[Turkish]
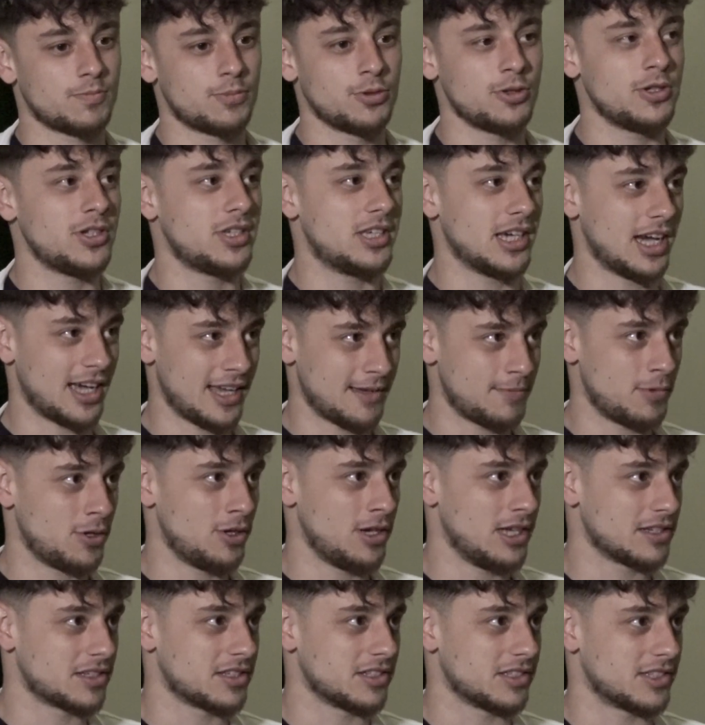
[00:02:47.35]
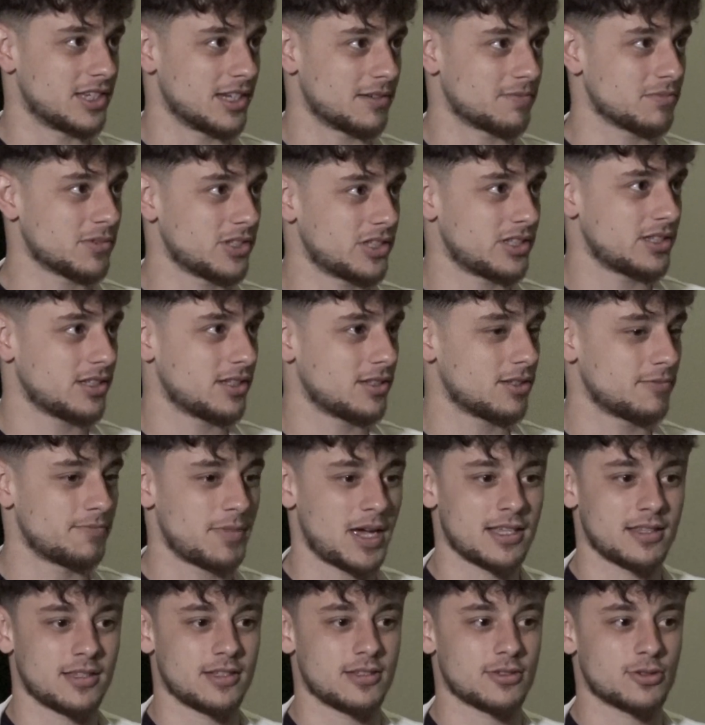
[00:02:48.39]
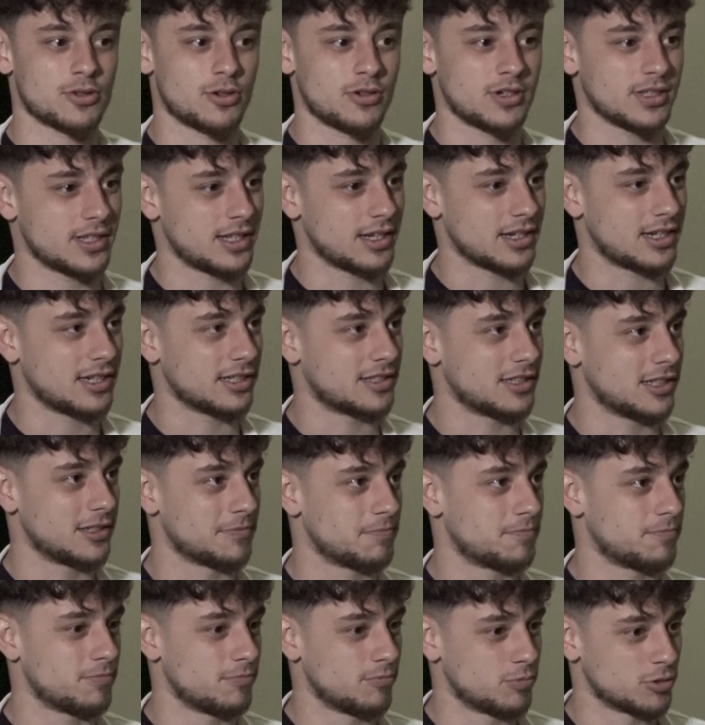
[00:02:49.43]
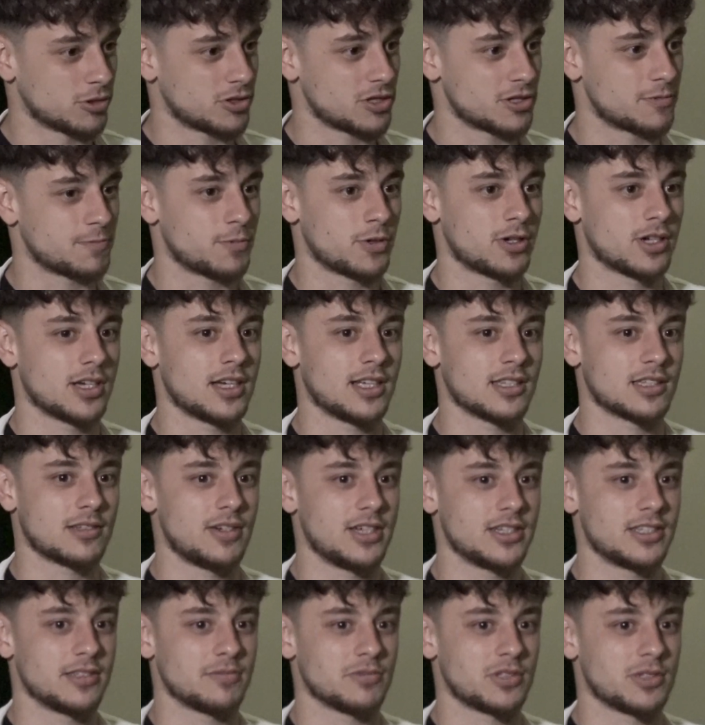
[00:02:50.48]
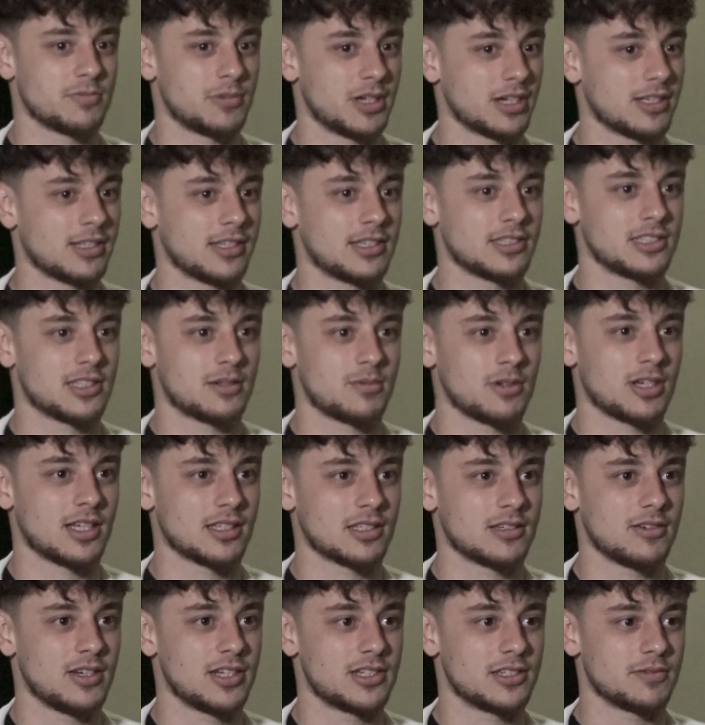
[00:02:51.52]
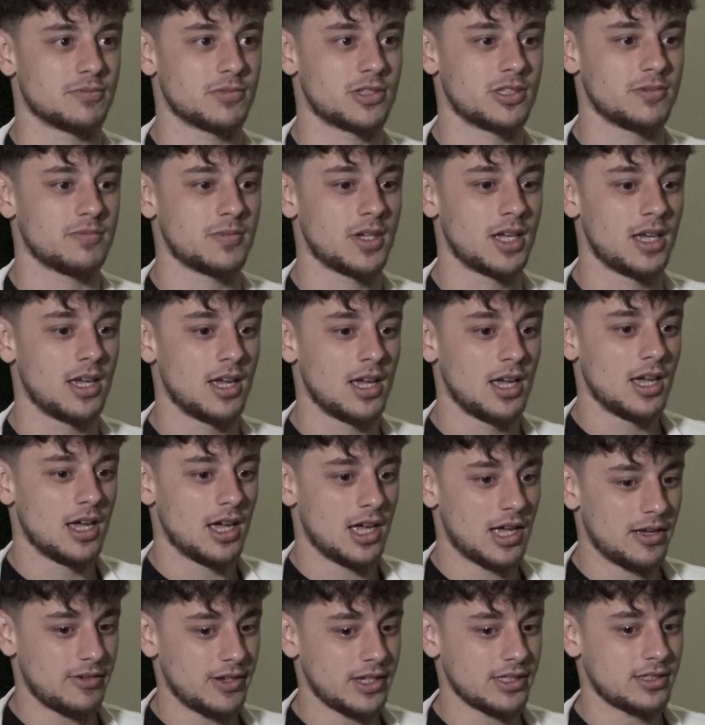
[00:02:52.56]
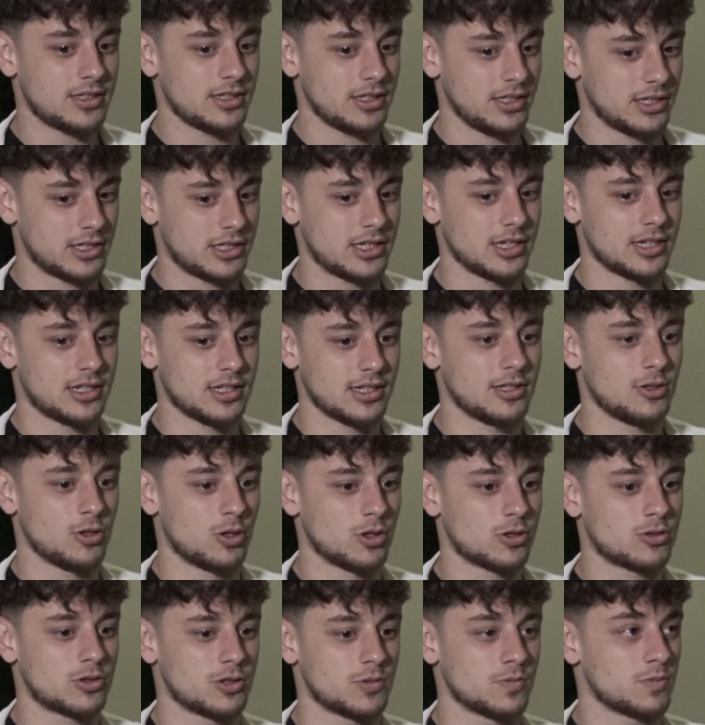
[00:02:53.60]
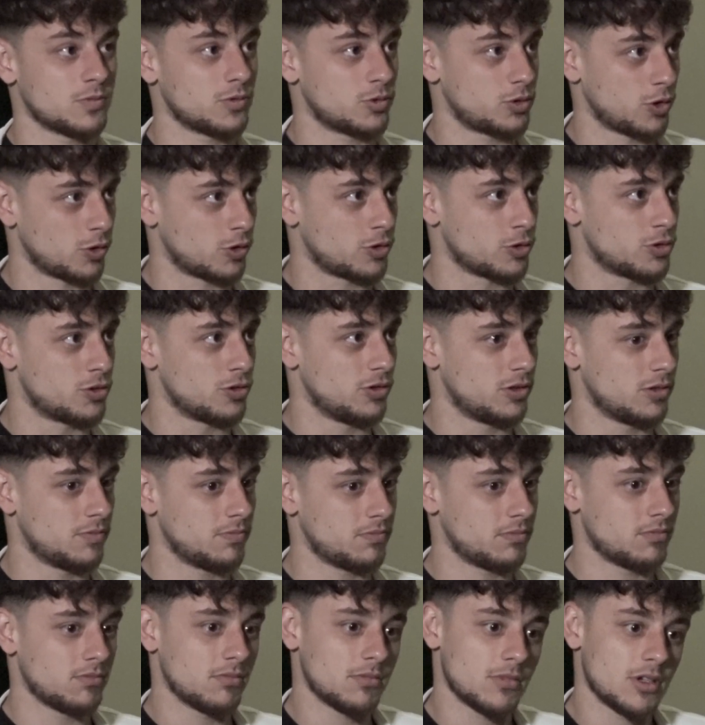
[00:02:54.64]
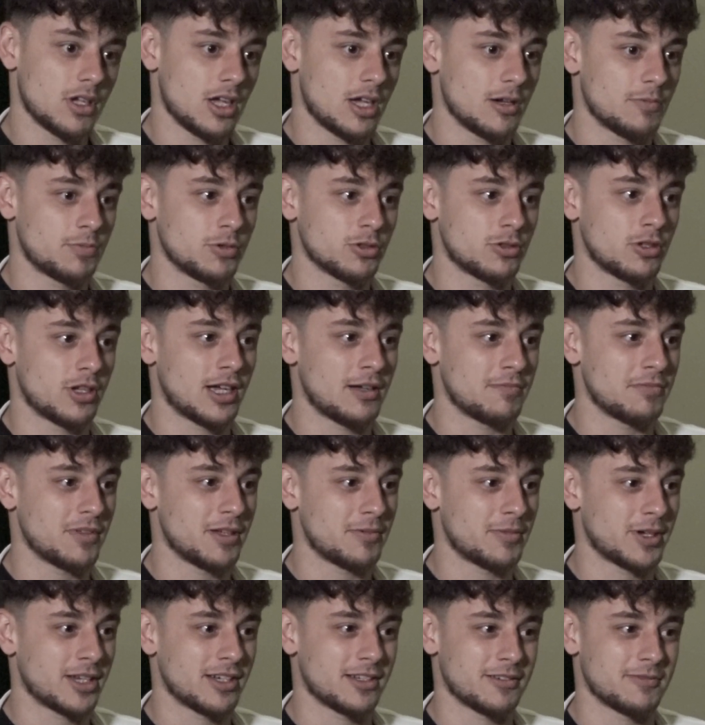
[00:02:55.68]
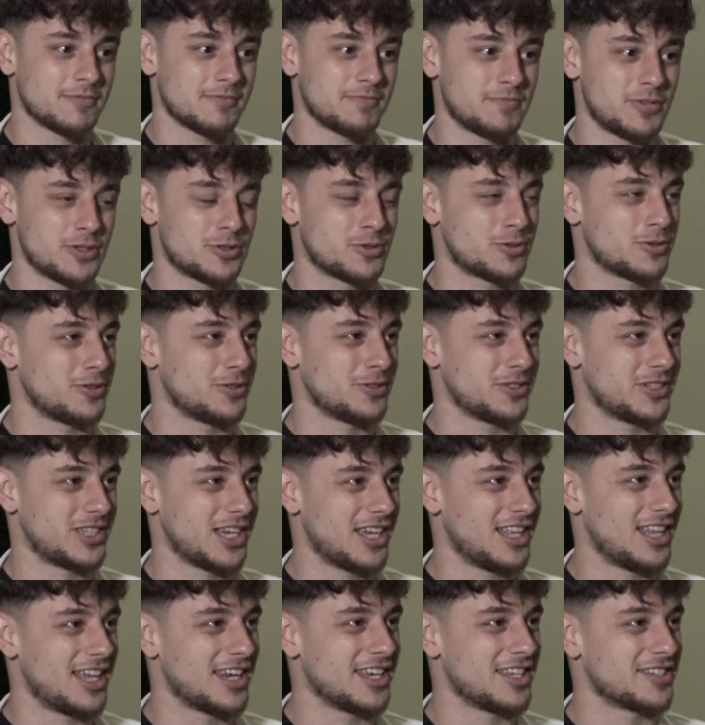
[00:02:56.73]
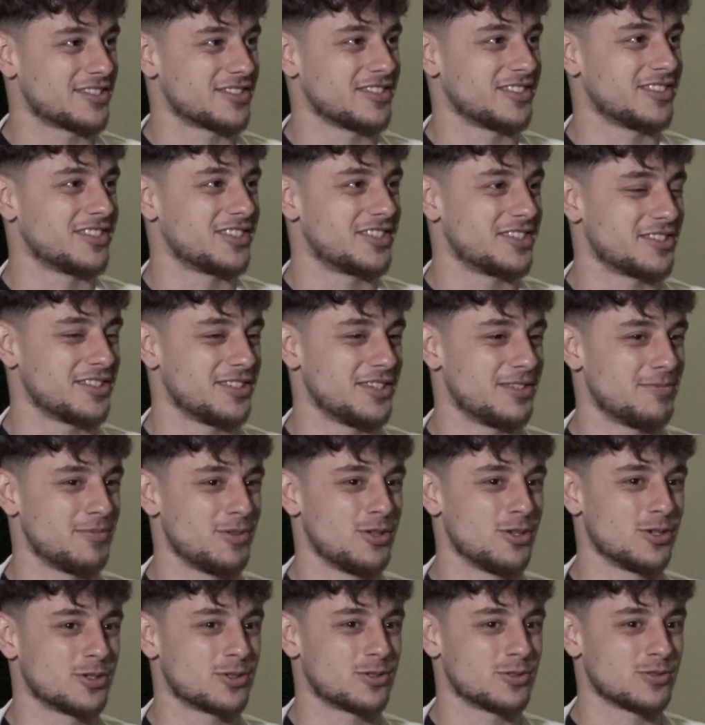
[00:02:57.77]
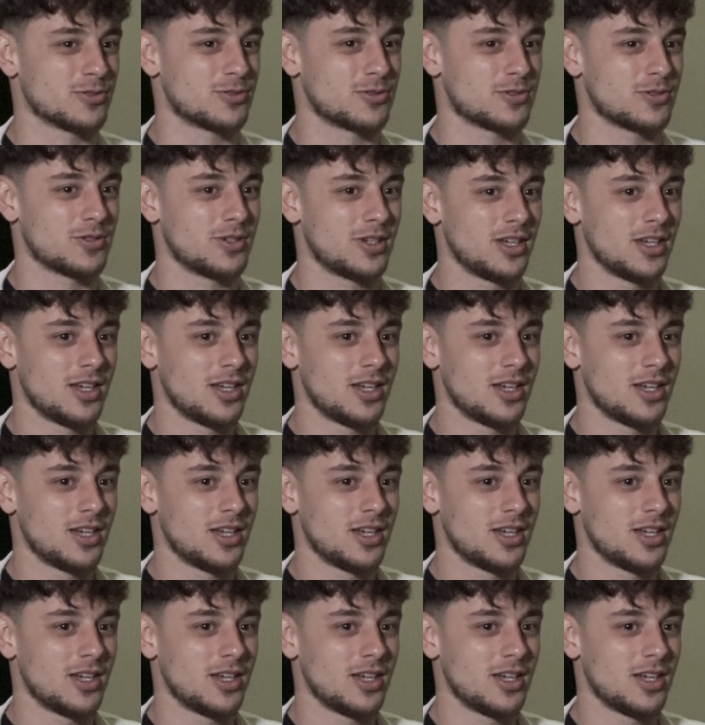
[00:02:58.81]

Bu hikaye böyle yazılacakmış. Ben sonradan katılıp Bursa Spor'a katkı verecekmişim. Arkadaşlarıma katkı verecekmişim. Evet ilk yarı yoktum. Çok üzüldüm. E, bu dönemde bana bir sürü şeyler yazıldı, çizildi biliyorsunuz.